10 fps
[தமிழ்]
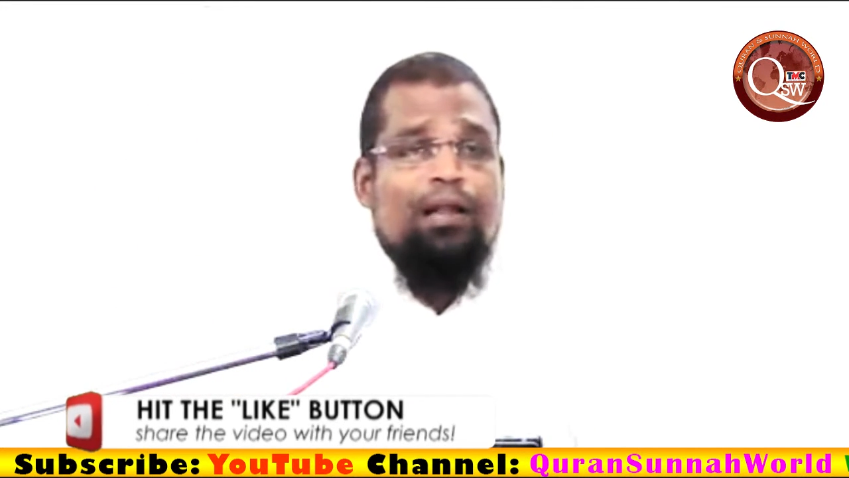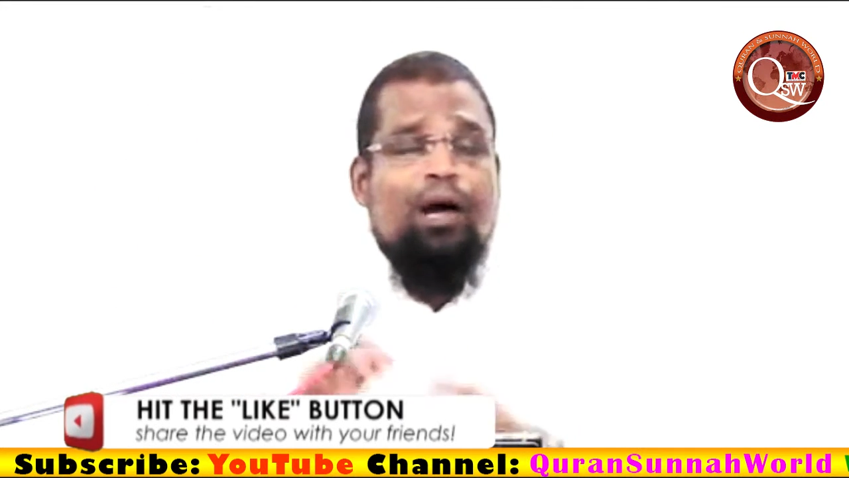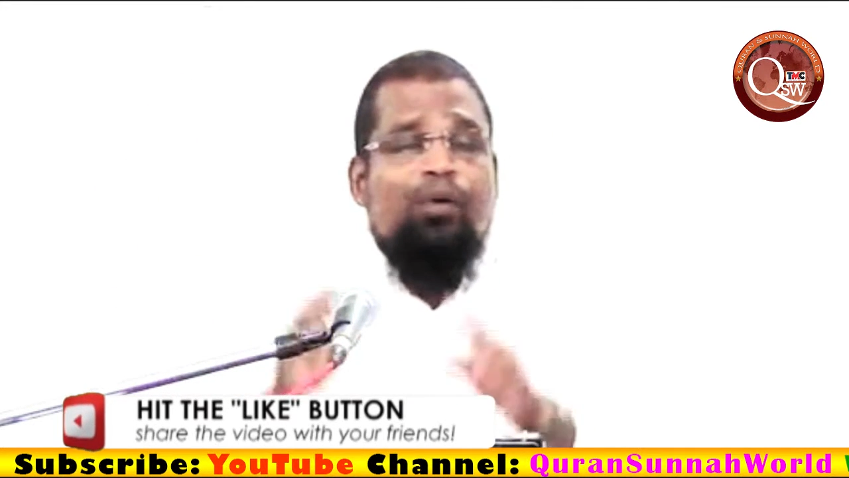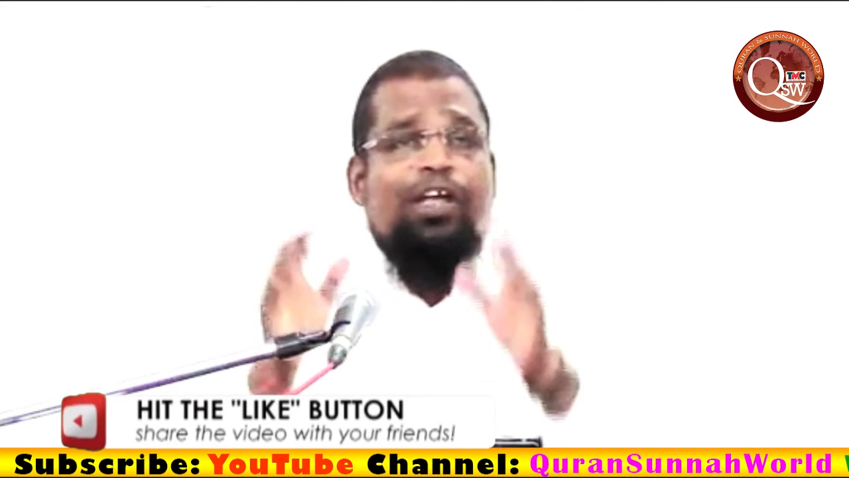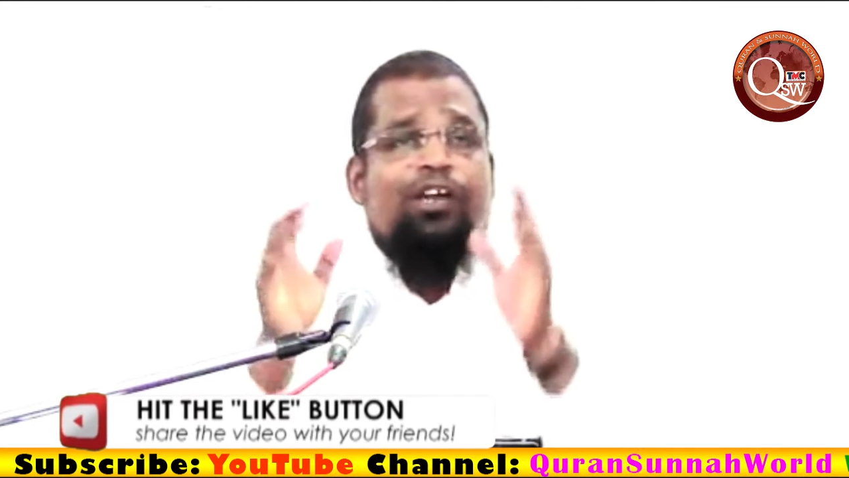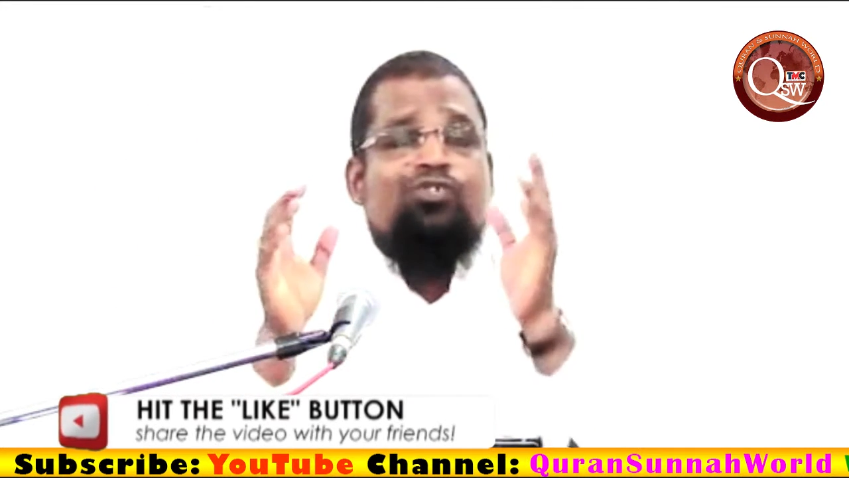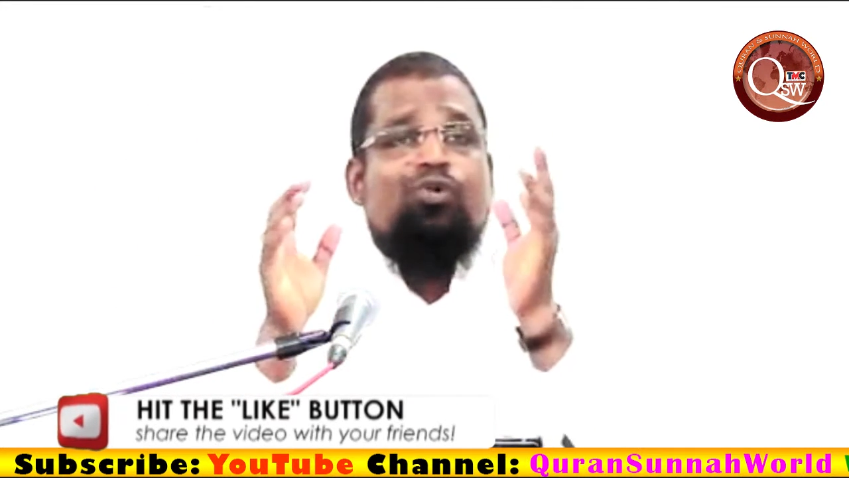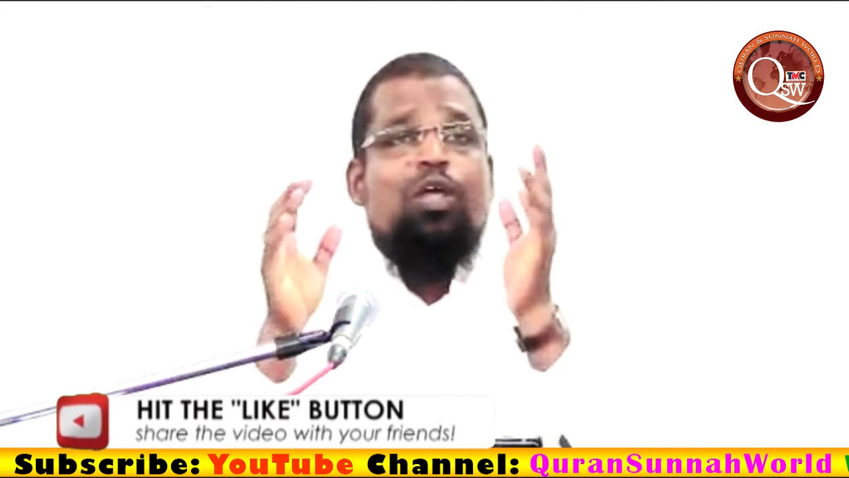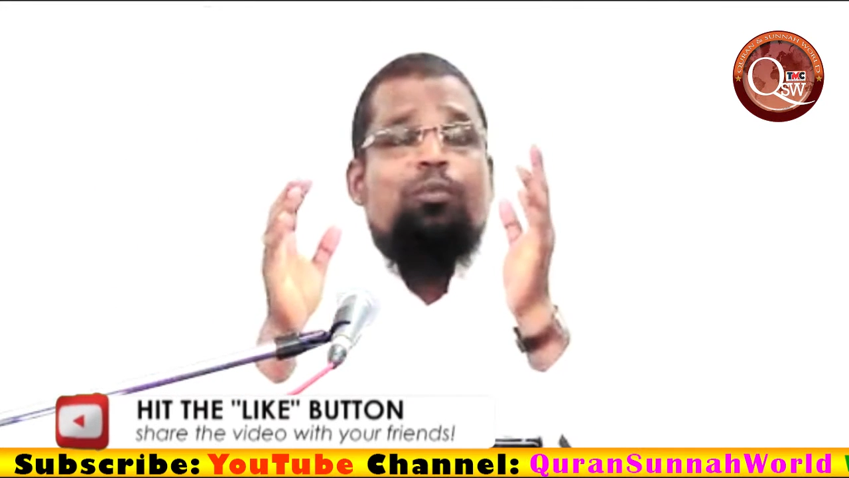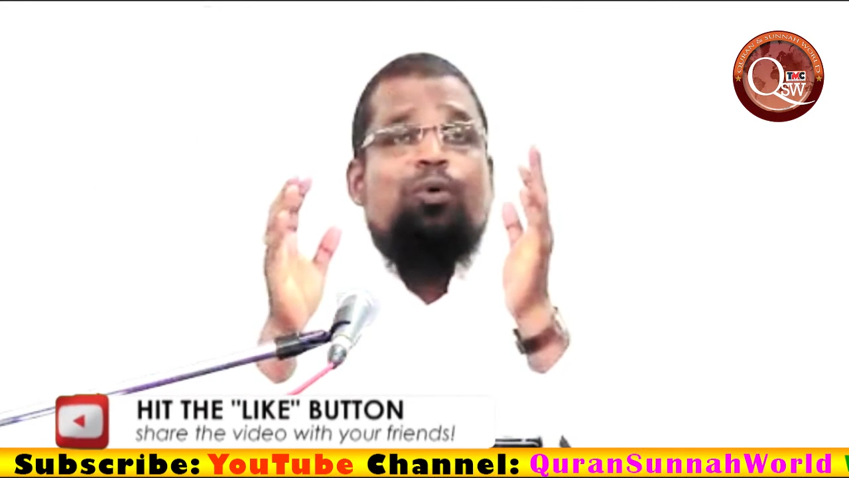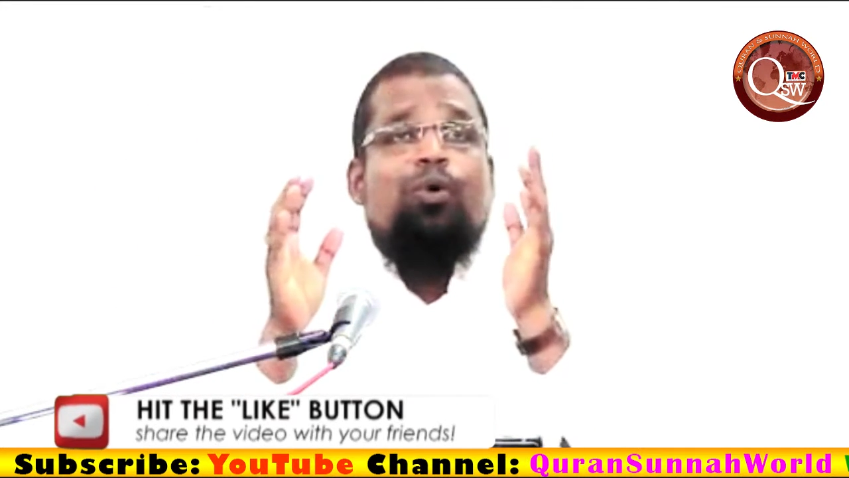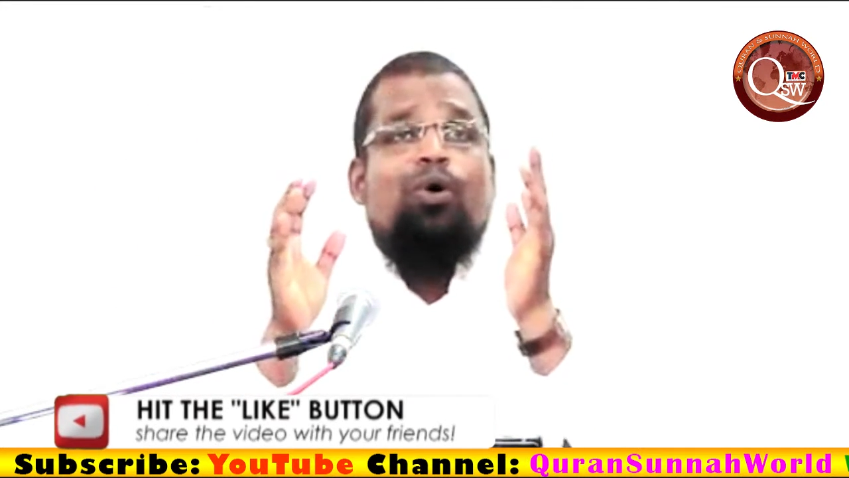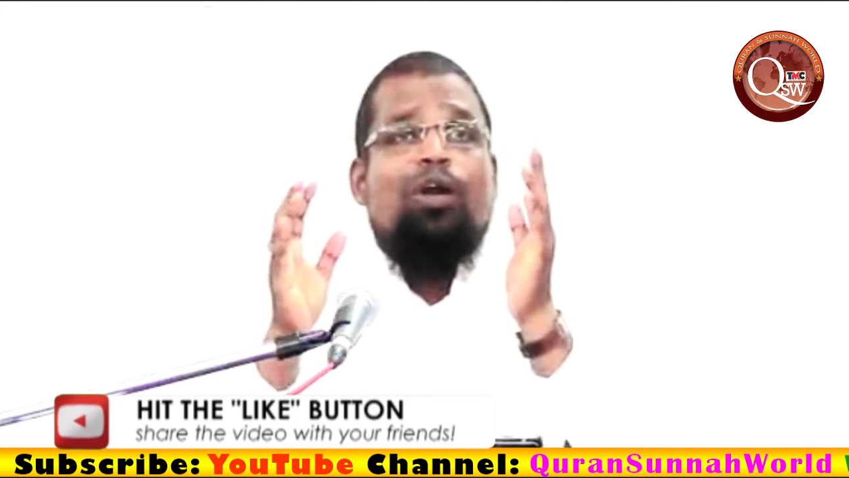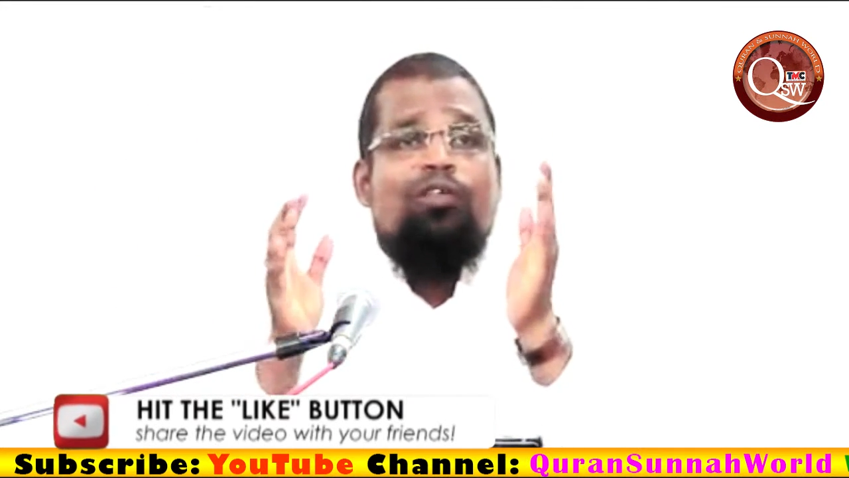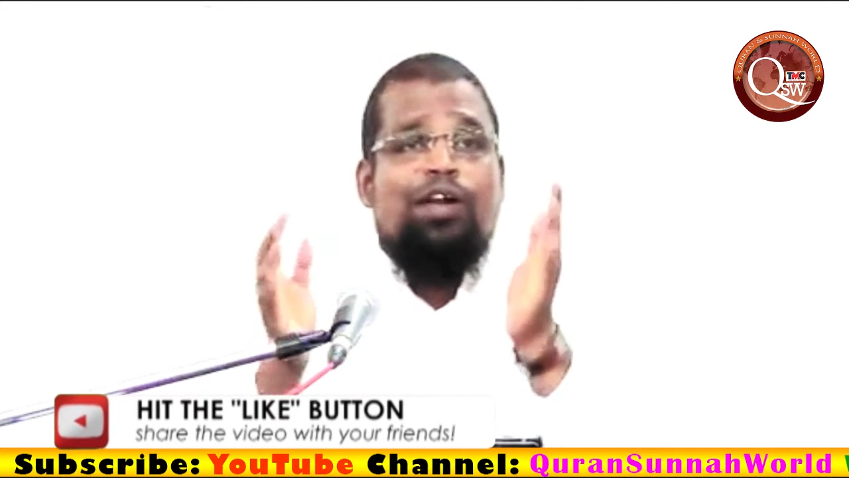அல்லாவுடைய ரசூலை
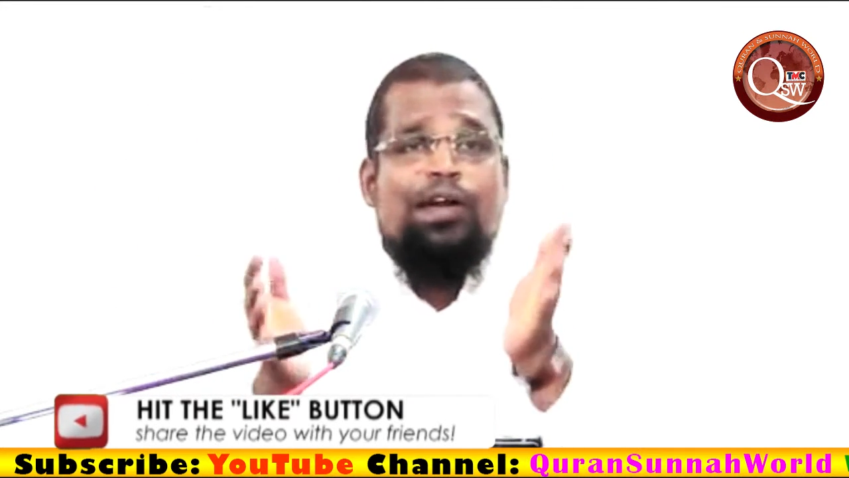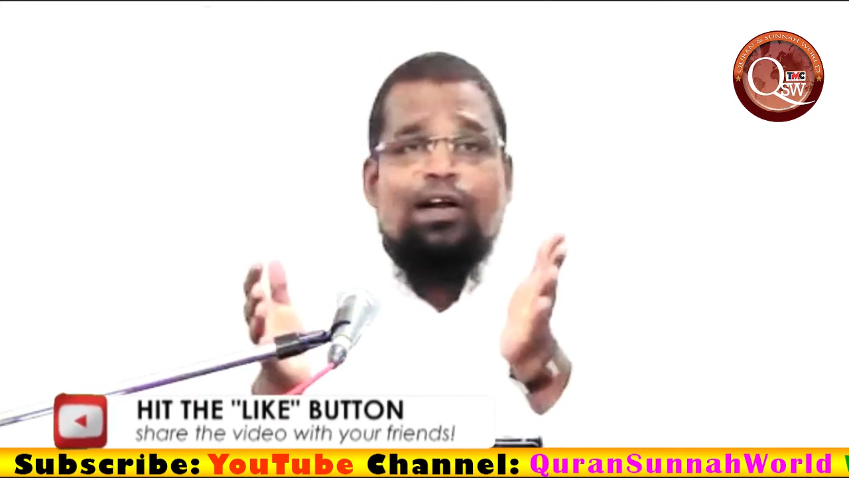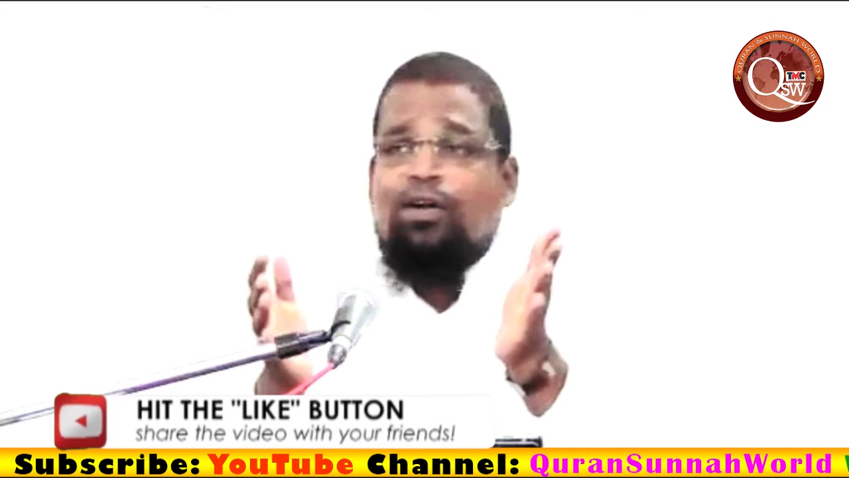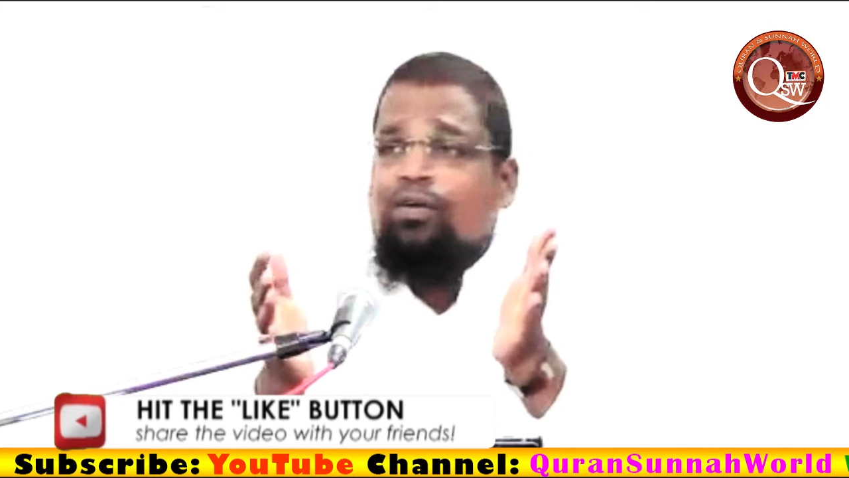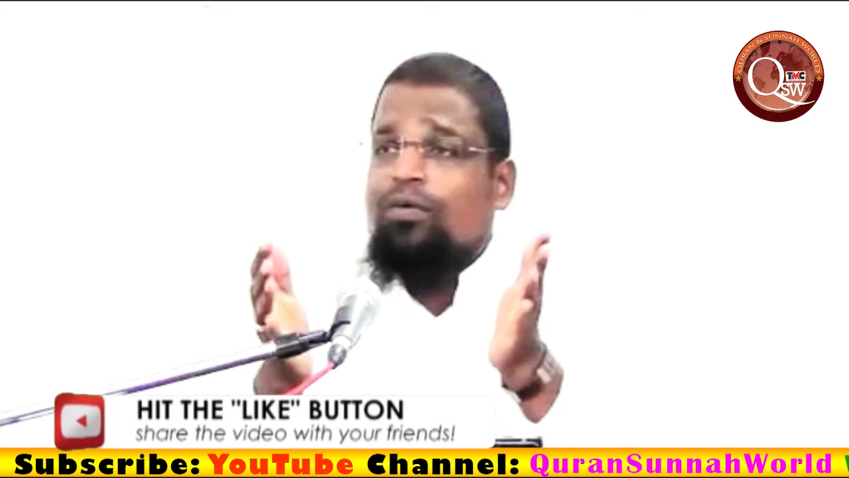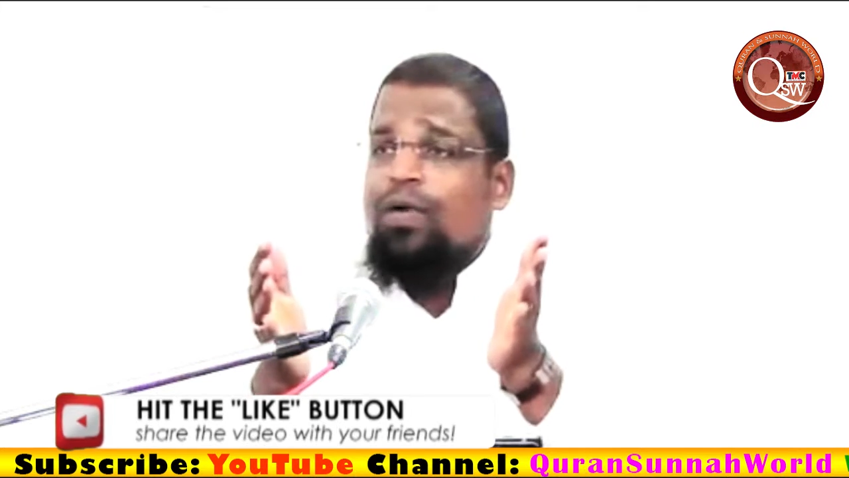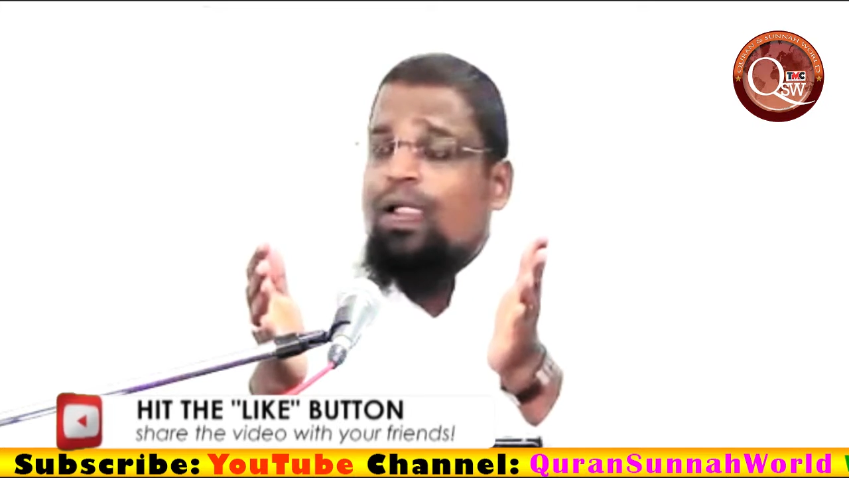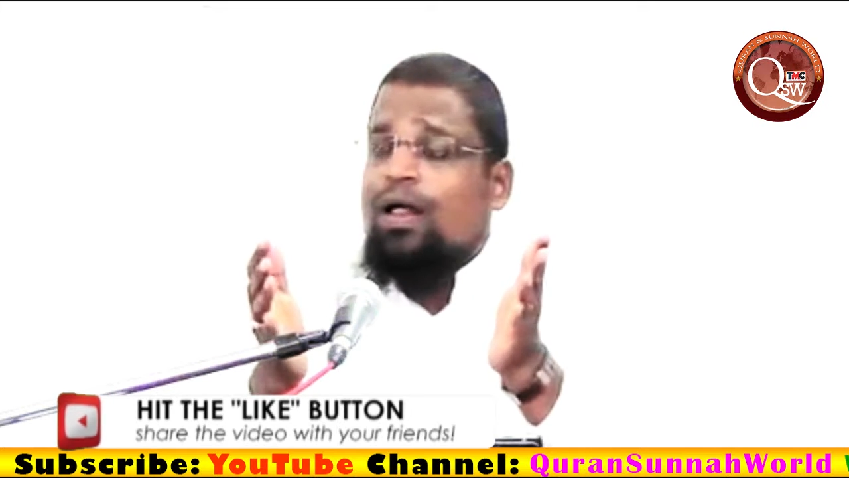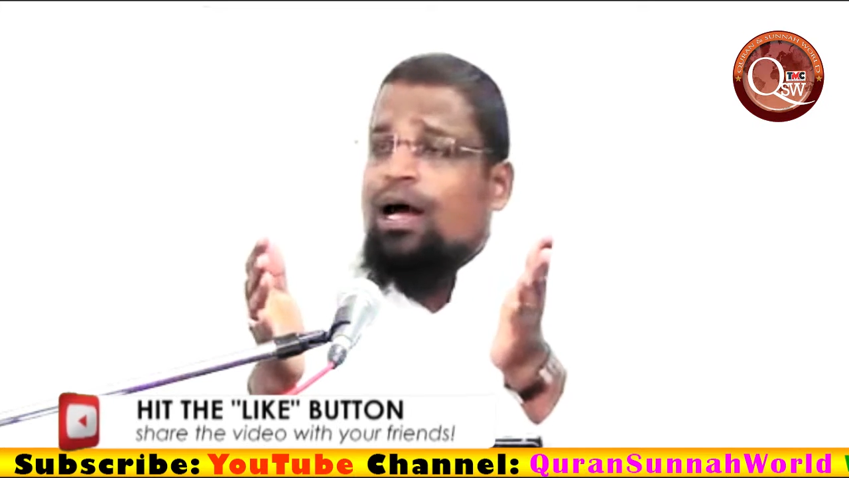போல வீடு கட்டணும்